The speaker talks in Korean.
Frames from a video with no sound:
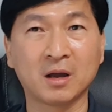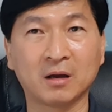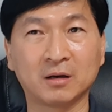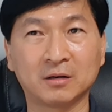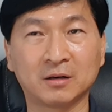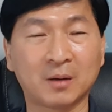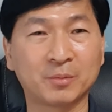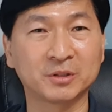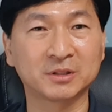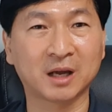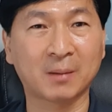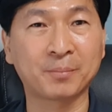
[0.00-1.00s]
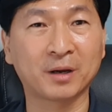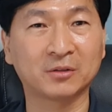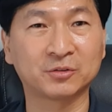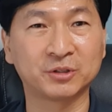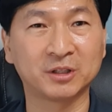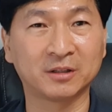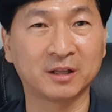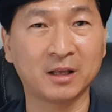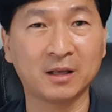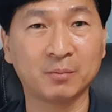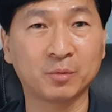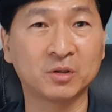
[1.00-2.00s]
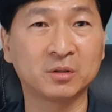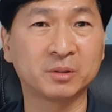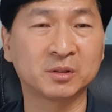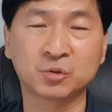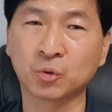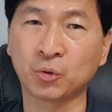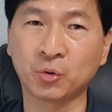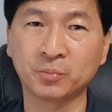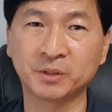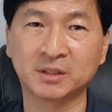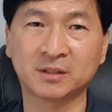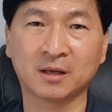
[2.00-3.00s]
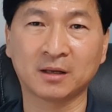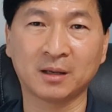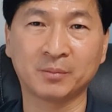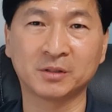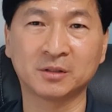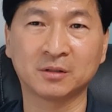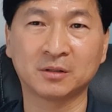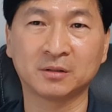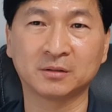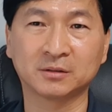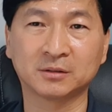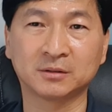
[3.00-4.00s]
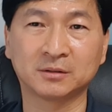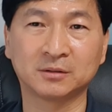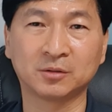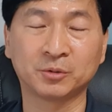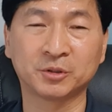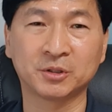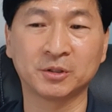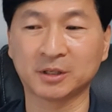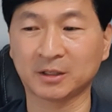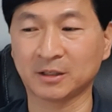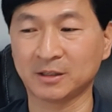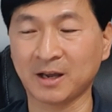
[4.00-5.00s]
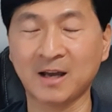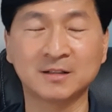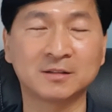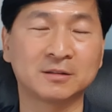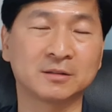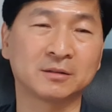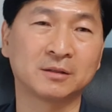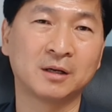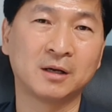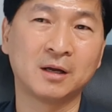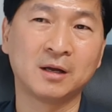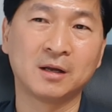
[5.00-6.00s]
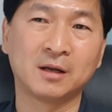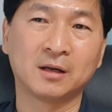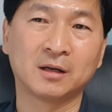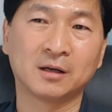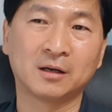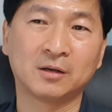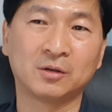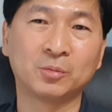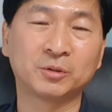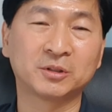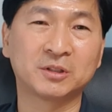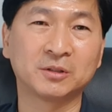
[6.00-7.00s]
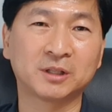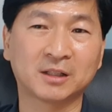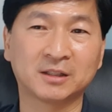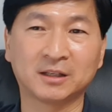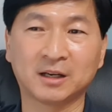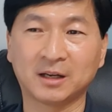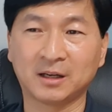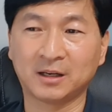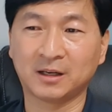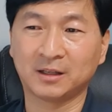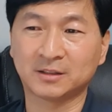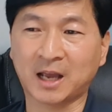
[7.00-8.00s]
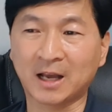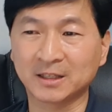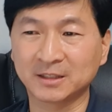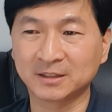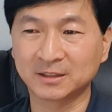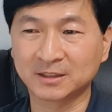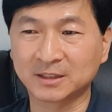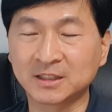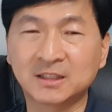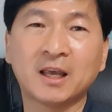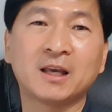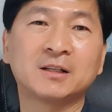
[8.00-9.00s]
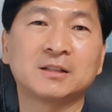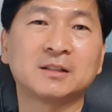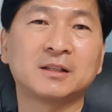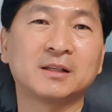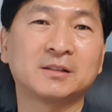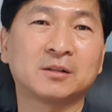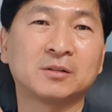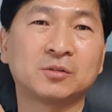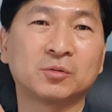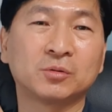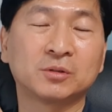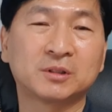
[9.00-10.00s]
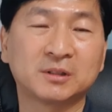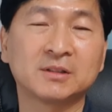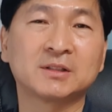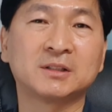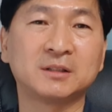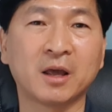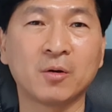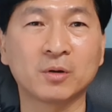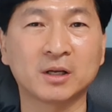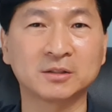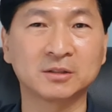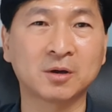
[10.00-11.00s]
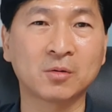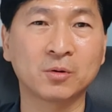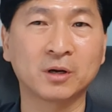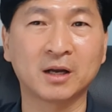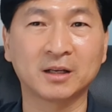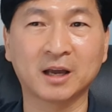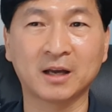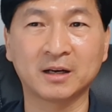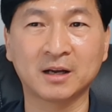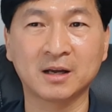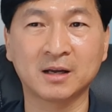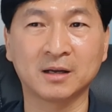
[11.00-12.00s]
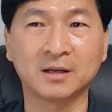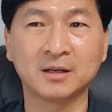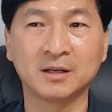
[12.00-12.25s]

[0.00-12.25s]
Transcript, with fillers: 어, 아버지가 아빠가 둘이었네? 뭐 이러면서 조롱 비슷하게 하면서 그 로버트 기요사키를 까는 거죠. 로버트 기요사키가 자기는 그 책에서 쓴 그 내용 가지고 성공한 게 아니라